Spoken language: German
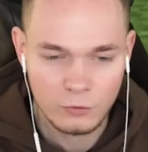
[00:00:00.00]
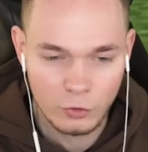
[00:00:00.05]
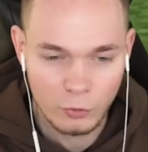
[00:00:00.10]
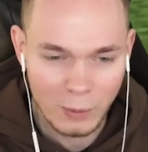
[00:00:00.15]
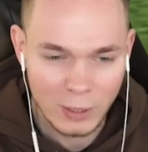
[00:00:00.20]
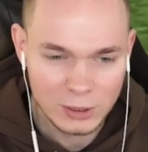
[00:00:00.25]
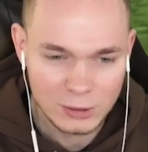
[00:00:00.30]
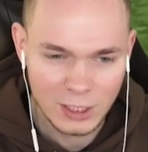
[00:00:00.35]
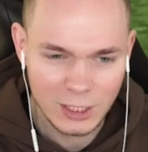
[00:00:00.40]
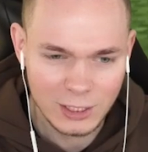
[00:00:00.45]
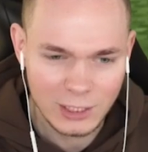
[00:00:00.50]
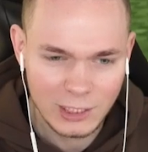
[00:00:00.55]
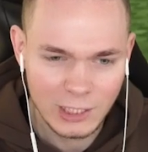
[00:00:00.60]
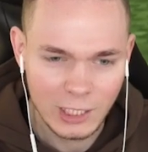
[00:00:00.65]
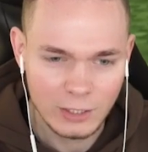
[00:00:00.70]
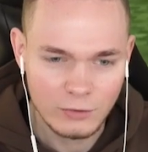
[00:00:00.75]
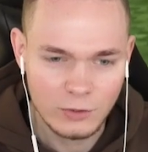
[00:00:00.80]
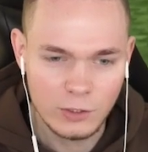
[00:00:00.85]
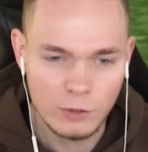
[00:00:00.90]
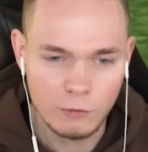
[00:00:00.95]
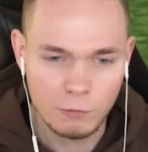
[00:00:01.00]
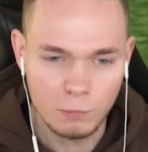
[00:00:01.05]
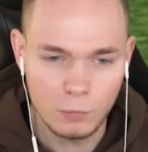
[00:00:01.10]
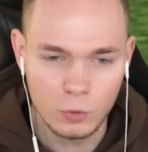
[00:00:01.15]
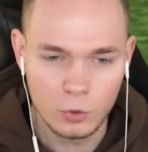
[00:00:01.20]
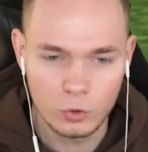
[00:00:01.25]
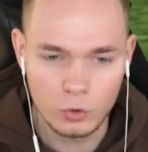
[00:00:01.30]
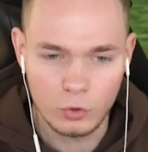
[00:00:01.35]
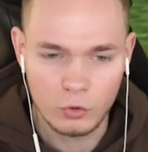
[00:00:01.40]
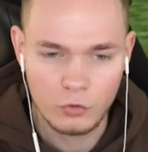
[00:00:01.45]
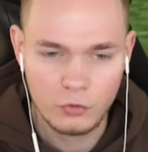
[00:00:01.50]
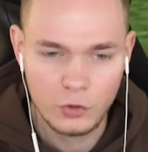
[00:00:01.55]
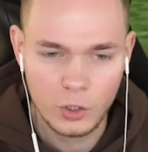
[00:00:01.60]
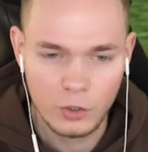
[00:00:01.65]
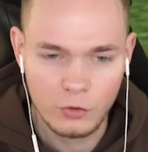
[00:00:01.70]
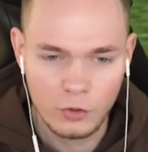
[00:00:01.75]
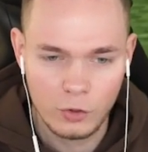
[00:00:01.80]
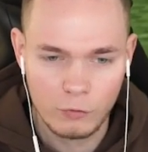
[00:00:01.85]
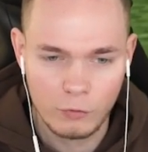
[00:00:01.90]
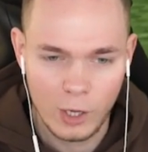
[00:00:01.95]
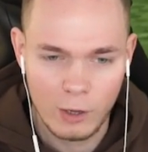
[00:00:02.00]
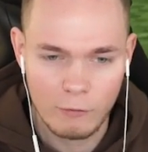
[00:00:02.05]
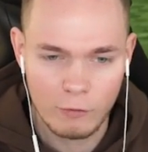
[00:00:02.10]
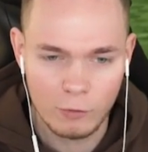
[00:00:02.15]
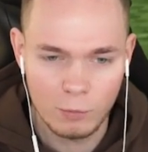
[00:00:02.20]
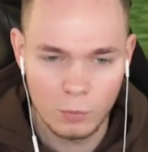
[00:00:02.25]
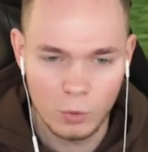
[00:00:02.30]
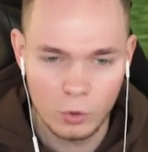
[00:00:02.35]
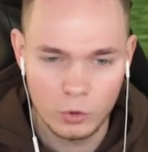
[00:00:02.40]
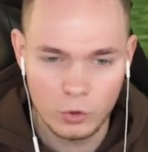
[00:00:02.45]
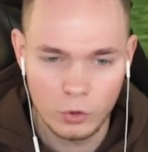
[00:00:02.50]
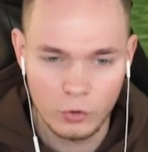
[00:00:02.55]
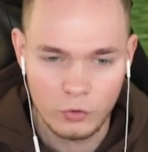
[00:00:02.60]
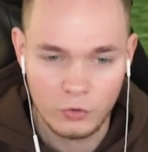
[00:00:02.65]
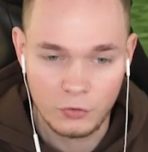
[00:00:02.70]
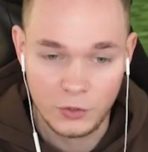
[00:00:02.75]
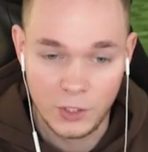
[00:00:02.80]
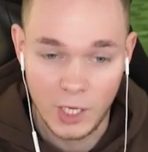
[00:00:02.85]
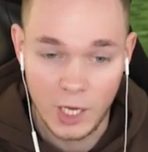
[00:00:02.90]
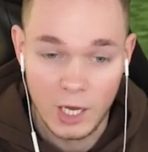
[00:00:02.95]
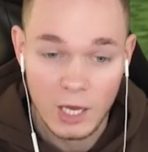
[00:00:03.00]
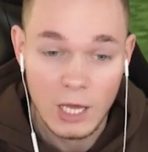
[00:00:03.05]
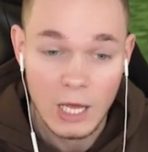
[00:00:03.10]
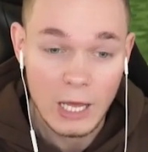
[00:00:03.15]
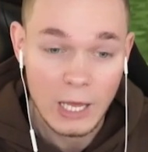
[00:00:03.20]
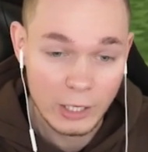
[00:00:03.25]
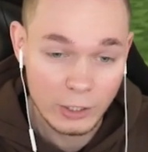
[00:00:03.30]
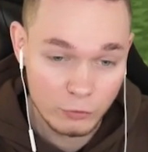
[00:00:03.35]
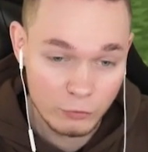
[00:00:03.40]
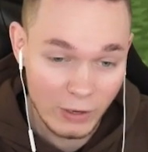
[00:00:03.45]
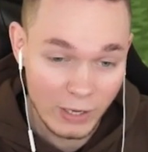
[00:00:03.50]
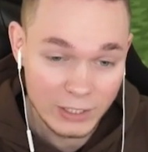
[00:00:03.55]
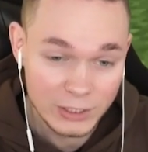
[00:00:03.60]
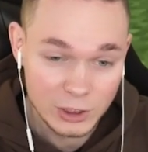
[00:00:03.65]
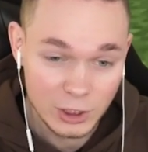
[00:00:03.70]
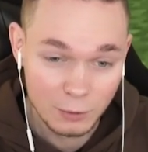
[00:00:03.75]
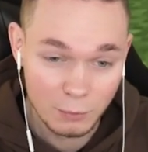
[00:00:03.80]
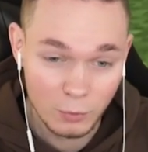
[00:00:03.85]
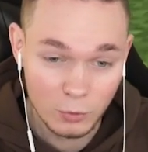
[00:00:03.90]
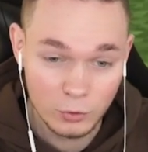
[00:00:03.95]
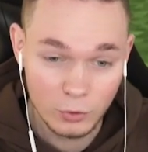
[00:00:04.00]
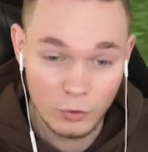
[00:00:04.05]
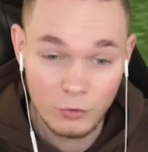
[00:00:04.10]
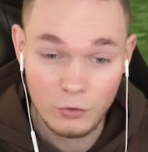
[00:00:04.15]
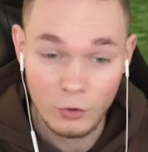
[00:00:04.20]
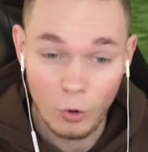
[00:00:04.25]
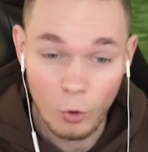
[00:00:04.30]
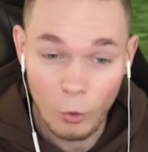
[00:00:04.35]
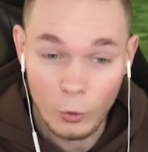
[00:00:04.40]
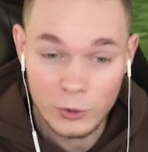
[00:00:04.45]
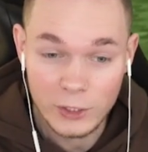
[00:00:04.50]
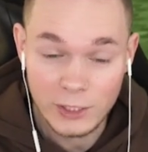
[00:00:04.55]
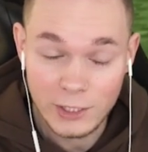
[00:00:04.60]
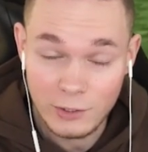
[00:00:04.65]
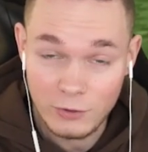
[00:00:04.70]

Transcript: Zum Beispiel der Kreativmodus, der Survival-Modus, der Adventure-Modus oder der